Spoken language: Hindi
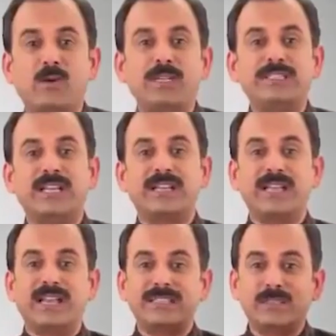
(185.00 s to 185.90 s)
की गोली चल
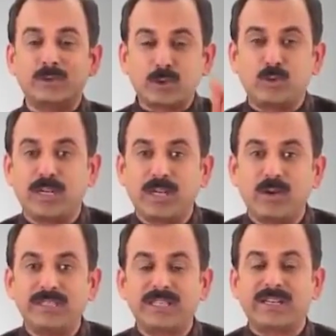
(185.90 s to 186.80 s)
रही है किसी को शुगर की
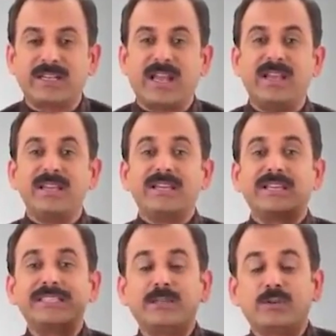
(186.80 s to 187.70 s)
गोली चल रही है
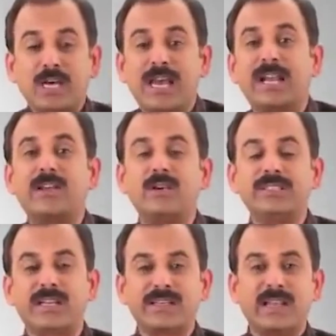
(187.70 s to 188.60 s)
किसी को थायराइड की गोली चल